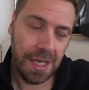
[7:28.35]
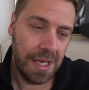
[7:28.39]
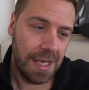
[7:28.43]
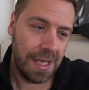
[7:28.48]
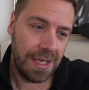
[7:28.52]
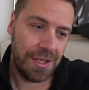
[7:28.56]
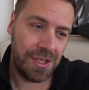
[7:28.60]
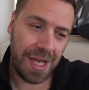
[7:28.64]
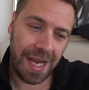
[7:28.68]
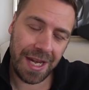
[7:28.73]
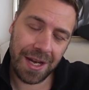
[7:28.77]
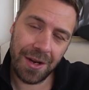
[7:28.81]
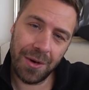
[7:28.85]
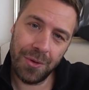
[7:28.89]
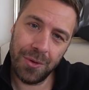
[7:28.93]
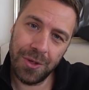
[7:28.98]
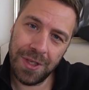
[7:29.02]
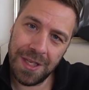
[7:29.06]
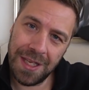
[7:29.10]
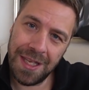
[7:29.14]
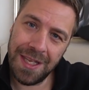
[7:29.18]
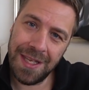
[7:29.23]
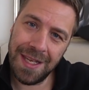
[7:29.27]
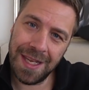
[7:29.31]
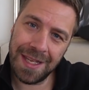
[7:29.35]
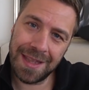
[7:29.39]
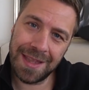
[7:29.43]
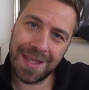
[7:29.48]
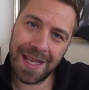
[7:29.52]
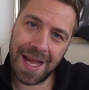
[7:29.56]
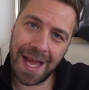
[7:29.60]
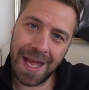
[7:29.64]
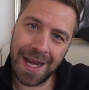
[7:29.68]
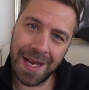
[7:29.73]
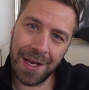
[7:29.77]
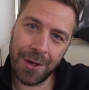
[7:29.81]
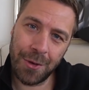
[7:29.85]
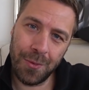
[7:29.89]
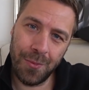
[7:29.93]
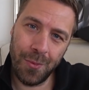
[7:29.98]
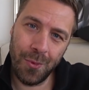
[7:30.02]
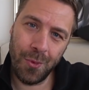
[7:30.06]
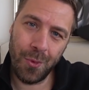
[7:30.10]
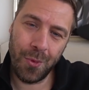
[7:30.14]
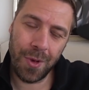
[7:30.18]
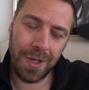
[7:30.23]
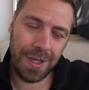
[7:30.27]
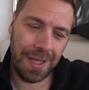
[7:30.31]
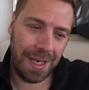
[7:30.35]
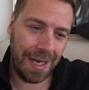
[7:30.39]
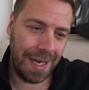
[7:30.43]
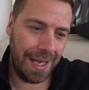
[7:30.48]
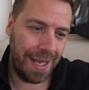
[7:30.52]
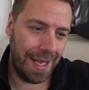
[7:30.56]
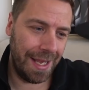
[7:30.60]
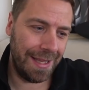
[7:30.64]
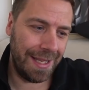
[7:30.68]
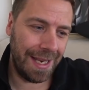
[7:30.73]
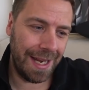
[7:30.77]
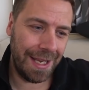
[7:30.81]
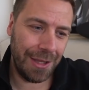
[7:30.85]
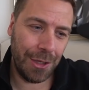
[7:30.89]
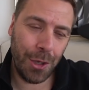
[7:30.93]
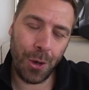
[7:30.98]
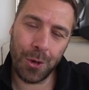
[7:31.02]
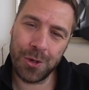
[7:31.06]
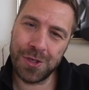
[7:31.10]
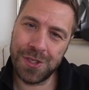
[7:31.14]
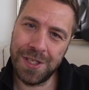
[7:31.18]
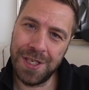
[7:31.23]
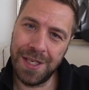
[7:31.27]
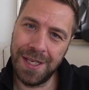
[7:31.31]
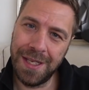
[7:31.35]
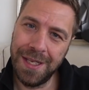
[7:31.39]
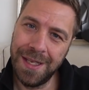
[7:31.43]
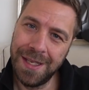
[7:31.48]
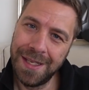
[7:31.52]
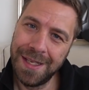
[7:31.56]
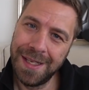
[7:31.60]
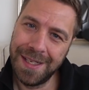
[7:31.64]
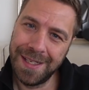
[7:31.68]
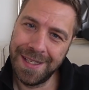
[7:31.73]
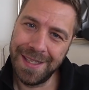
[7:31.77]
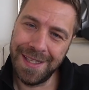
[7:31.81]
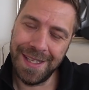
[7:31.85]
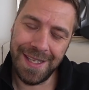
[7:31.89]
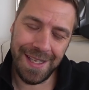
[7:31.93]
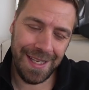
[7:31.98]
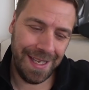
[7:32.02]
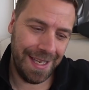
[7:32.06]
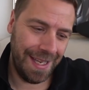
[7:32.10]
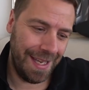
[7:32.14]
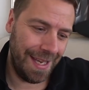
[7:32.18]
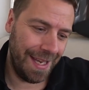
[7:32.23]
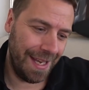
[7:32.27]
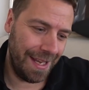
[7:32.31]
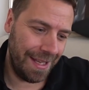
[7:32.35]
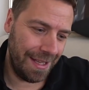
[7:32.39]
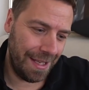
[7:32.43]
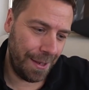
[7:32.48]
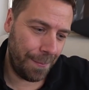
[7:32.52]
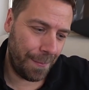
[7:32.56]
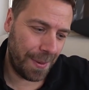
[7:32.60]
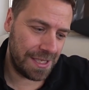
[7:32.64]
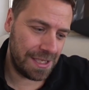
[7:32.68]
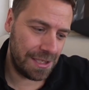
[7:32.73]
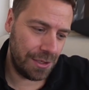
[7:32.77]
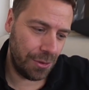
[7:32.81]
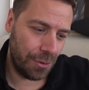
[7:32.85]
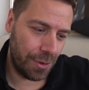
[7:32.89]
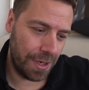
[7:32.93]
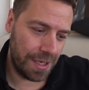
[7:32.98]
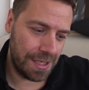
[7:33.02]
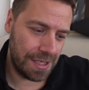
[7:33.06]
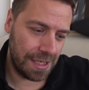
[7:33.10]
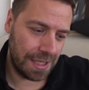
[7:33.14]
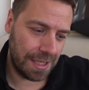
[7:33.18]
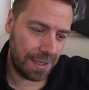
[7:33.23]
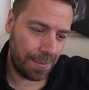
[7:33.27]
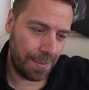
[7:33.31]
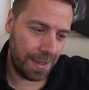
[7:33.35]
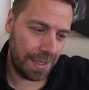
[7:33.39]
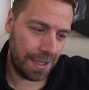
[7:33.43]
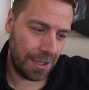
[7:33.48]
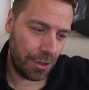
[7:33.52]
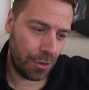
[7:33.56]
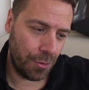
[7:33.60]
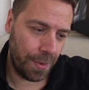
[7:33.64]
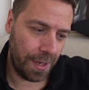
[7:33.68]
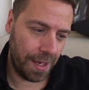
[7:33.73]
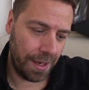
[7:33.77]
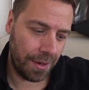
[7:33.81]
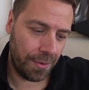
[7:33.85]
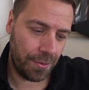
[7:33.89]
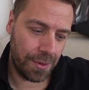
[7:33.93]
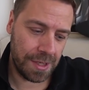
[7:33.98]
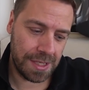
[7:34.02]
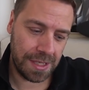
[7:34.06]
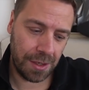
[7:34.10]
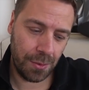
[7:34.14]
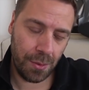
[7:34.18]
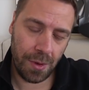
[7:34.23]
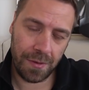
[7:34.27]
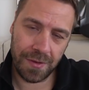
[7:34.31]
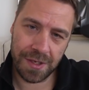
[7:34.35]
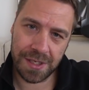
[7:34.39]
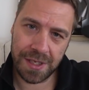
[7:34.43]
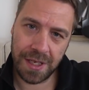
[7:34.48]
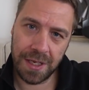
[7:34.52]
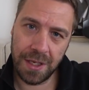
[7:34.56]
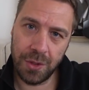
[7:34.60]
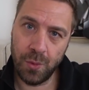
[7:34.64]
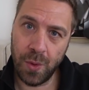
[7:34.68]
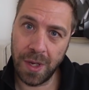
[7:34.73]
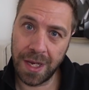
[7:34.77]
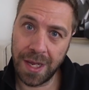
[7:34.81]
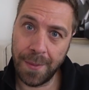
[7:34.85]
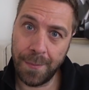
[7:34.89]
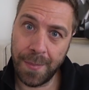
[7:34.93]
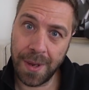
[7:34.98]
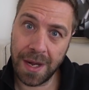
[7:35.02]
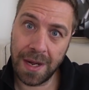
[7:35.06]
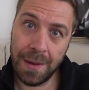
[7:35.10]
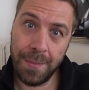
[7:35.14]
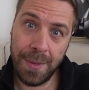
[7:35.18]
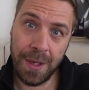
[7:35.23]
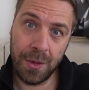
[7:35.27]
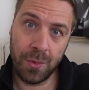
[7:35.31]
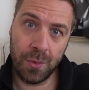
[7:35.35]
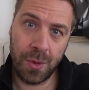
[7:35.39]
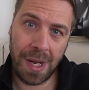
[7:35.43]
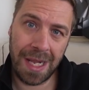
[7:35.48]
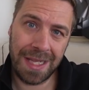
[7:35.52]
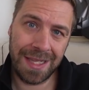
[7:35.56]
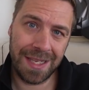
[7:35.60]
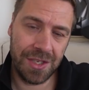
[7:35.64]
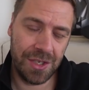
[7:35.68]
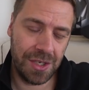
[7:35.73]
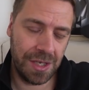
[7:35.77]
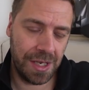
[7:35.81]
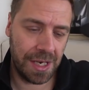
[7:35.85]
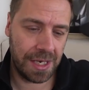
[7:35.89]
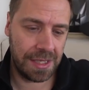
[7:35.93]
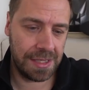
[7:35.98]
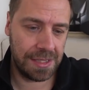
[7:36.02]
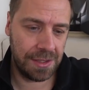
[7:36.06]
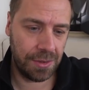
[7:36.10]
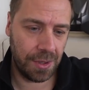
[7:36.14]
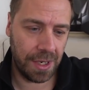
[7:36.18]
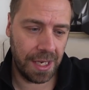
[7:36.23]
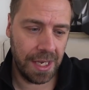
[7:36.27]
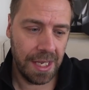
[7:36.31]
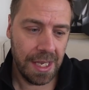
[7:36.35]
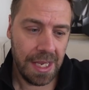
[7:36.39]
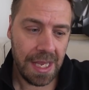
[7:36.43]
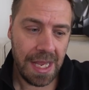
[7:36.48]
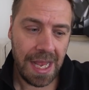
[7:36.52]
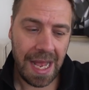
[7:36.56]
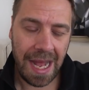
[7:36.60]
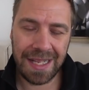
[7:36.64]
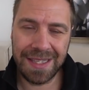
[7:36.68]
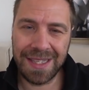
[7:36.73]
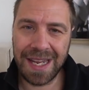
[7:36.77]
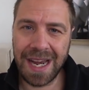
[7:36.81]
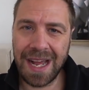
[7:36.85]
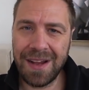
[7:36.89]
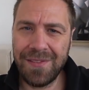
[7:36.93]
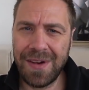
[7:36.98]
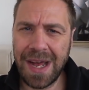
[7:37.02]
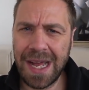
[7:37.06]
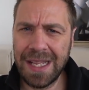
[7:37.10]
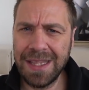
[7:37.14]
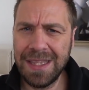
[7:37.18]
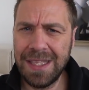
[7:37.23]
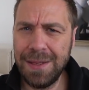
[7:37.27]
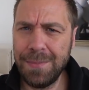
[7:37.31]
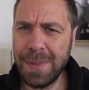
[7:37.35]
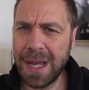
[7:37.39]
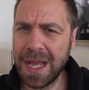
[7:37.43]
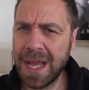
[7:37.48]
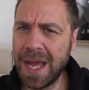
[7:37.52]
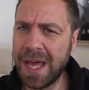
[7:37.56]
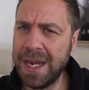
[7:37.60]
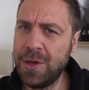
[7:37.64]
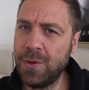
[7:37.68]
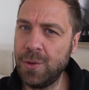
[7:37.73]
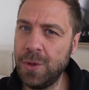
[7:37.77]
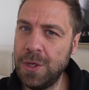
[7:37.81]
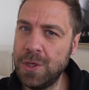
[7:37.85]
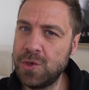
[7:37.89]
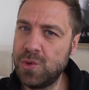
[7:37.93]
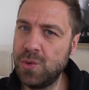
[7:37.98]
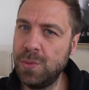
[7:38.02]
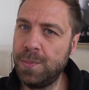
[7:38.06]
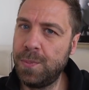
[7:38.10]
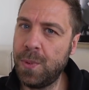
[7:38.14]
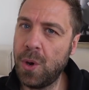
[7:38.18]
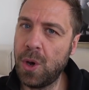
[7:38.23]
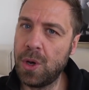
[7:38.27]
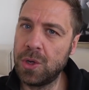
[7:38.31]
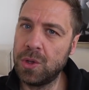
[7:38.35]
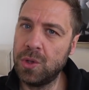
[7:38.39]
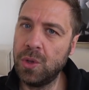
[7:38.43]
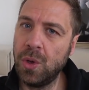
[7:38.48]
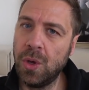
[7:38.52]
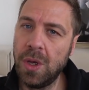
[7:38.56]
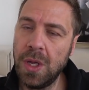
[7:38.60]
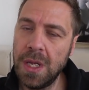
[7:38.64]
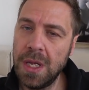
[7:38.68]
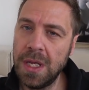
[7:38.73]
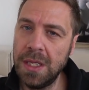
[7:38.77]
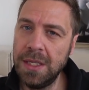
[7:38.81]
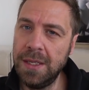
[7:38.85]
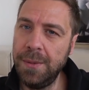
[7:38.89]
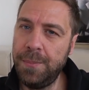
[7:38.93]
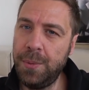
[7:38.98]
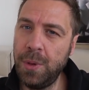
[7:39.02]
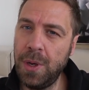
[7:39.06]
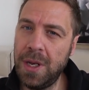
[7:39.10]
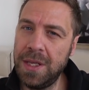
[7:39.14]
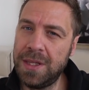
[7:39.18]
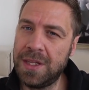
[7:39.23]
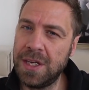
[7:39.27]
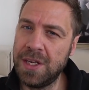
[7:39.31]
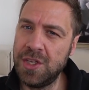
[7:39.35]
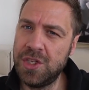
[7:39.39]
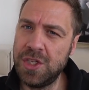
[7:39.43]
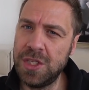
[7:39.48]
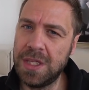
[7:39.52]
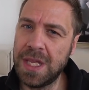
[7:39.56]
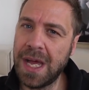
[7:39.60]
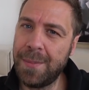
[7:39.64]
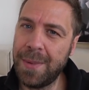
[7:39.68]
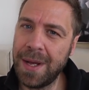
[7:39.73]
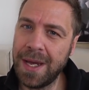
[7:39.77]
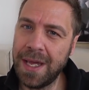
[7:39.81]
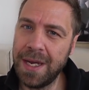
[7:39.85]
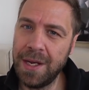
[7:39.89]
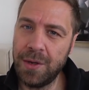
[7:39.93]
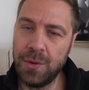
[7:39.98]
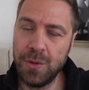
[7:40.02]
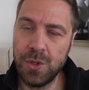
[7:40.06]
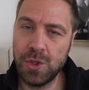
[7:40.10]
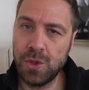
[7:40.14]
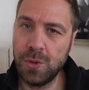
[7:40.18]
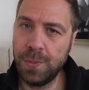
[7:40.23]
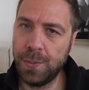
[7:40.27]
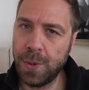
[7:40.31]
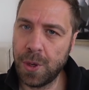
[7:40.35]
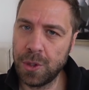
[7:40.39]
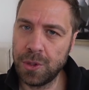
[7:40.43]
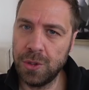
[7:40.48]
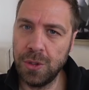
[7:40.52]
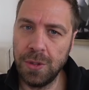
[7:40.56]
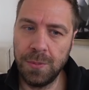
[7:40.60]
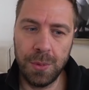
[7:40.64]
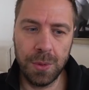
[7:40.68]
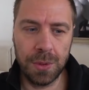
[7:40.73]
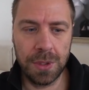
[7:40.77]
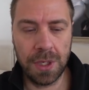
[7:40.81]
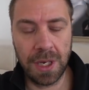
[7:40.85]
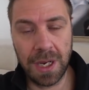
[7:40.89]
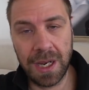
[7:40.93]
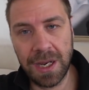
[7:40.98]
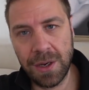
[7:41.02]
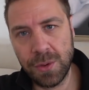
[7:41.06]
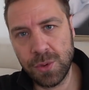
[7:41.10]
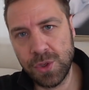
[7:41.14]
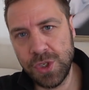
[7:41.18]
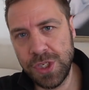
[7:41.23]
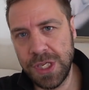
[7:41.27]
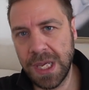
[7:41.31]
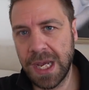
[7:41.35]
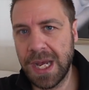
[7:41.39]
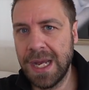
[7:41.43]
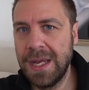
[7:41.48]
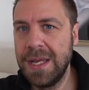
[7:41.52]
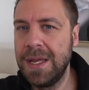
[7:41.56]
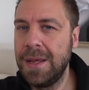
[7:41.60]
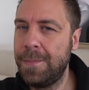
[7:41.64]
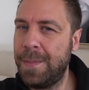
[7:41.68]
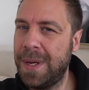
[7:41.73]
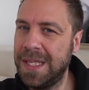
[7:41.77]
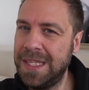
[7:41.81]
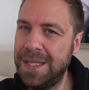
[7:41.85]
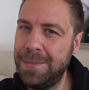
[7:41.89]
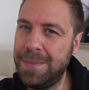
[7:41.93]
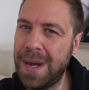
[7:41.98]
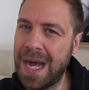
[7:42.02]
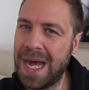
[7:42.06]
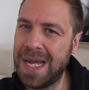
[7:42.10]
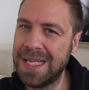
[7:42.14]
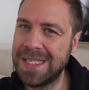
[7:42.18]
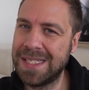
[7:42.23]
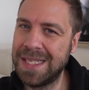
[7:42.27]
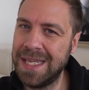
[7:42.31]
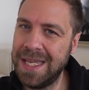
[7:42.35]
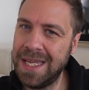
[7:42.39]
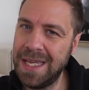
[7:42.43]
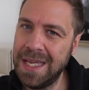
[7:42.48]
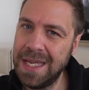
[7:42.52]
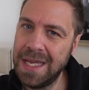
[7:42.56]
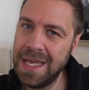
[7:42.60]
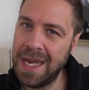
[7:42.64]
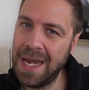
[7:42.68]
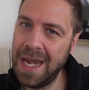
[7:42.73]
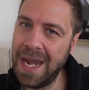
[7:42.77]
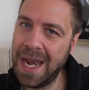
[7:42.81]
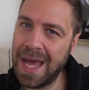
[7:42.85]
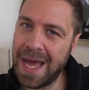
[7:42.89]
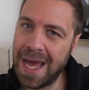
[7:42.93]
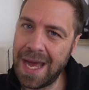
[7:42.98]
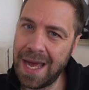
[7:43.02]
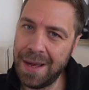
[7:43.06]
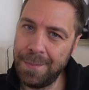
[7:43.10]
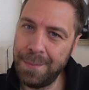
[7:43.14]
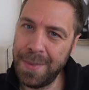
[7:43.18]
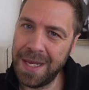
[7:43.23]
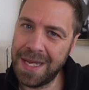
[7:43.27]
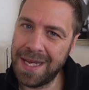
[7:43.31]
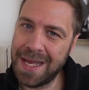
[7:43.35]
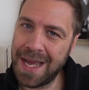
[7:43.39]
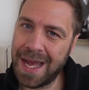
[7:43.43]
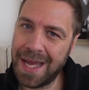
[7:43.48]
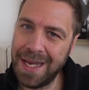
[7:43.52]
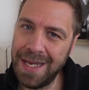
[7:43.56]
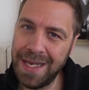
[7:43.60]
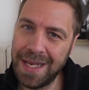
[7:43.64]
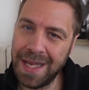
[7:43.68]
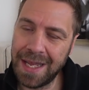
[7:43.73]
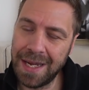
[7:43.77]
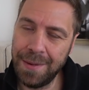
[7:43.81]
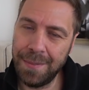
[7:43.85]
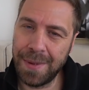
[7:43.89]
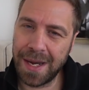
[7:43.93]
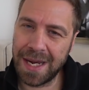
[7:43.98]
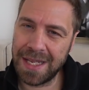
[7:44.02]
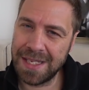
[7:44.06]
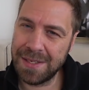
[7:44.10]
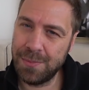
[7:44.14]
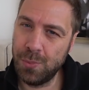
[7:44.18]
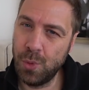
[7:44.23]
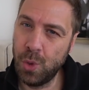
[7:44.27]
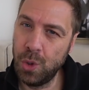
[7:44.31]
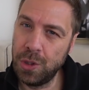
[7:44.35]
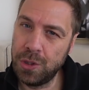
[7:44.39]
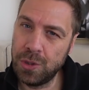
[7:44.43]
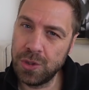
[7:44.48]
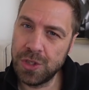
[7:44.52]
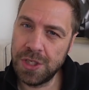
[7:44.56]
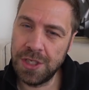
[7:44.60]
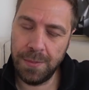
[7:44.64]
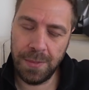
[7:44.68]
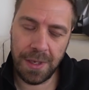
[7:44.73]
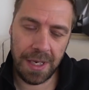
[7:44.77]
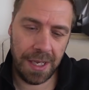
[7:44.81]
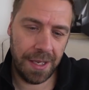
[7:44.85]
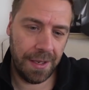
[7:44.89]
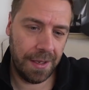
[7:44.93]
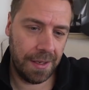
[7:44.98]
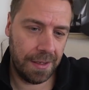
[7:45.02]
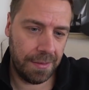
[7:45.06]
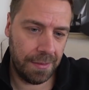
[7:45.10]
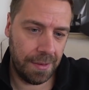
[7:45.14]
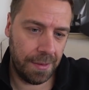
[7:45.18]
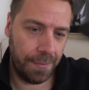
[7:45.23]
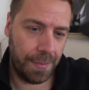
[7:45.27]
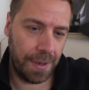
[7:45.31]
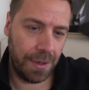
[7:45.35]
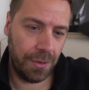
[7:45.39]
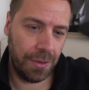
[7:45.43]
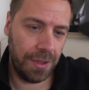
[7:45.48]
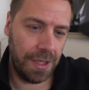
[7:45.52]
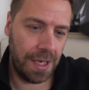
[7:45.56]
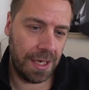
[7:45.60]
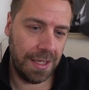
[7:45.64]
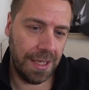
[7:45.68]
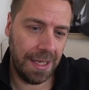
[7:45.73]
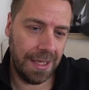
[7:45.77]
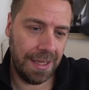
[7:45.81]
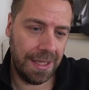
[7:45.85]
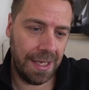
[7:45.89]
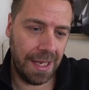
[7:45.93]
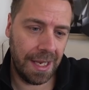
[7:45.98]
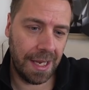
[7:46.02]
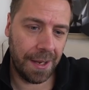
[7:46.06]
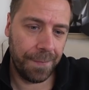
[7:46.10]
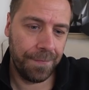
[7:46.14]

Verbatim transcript: cercano di iniettare comunque delle, delle dosi di, di, passione, esattamente come questa nuova serie 2 che per almeno un'altra generazione andrà avanti, magari con il supporto di più elettricità, magari con il supporto di più tecnologia, ma di base la meccanica rimarrà molto simile, eh, per non dire identica,